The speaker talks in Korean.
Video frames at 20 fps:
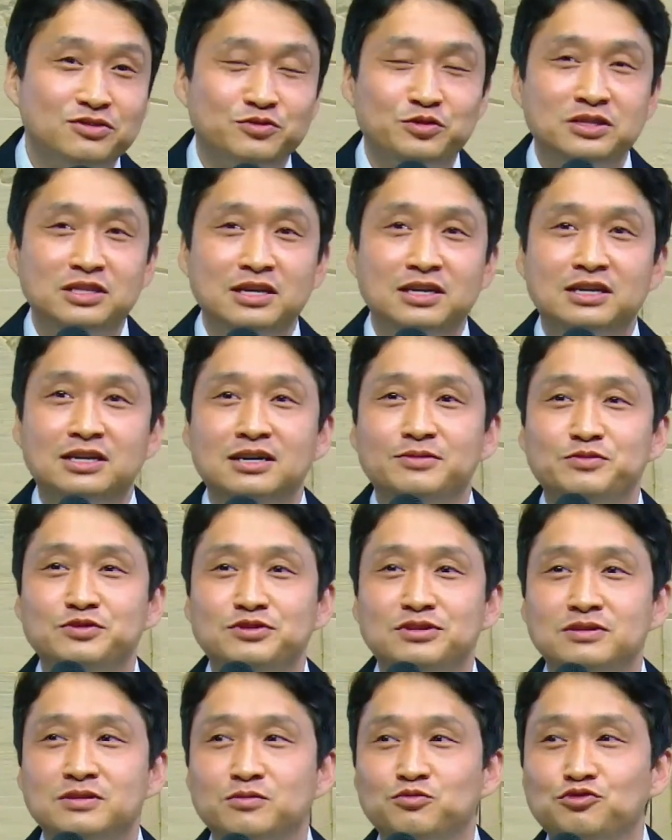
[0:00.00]
우리나라
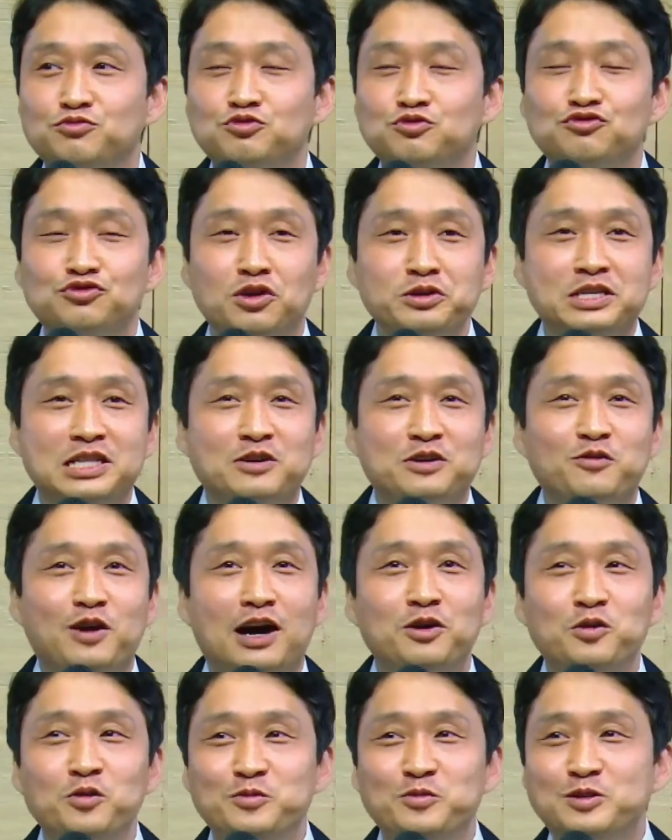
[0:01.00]
무슨 뭐 우럭이나
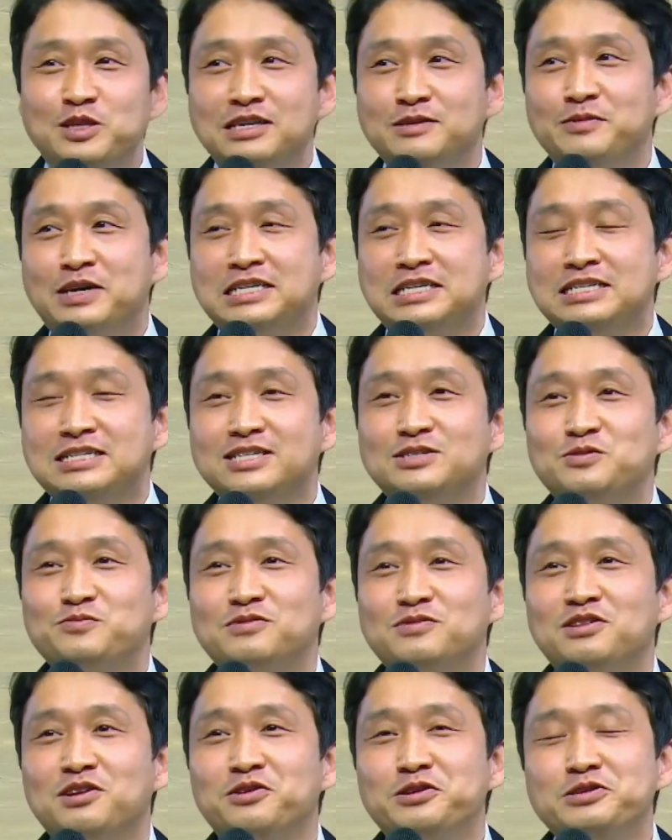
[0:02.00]
광어보다는 맛이 좀
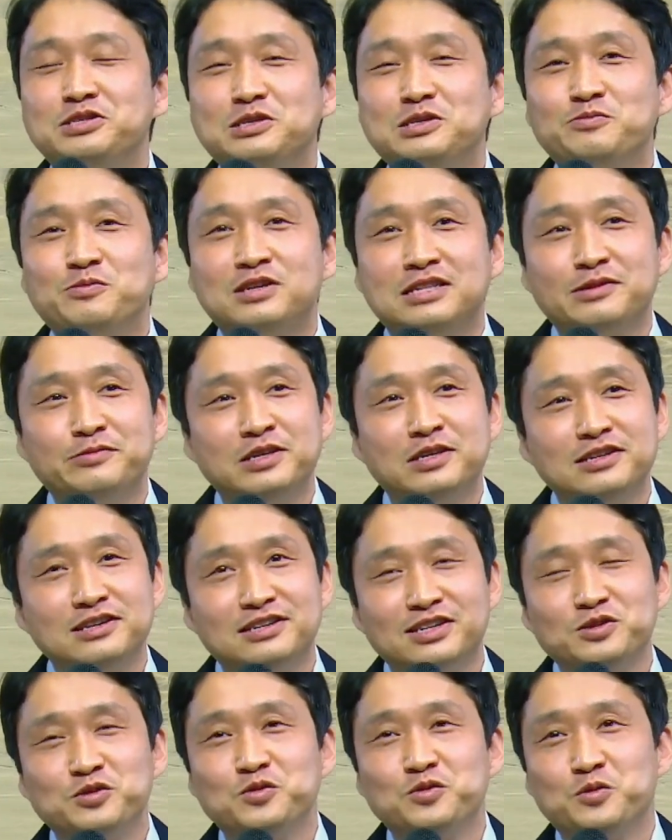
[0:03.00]
떨어집니다만
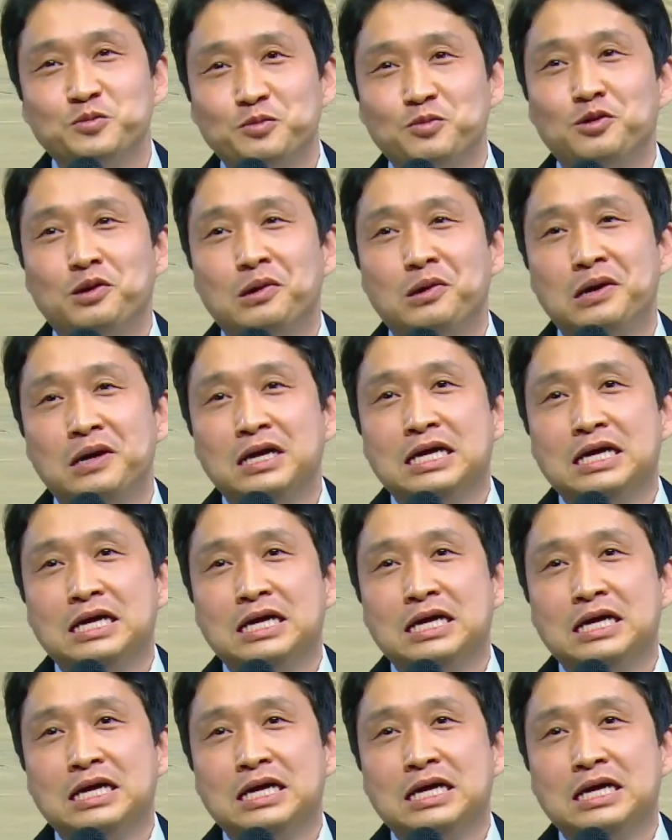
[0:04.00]
그래도 뭐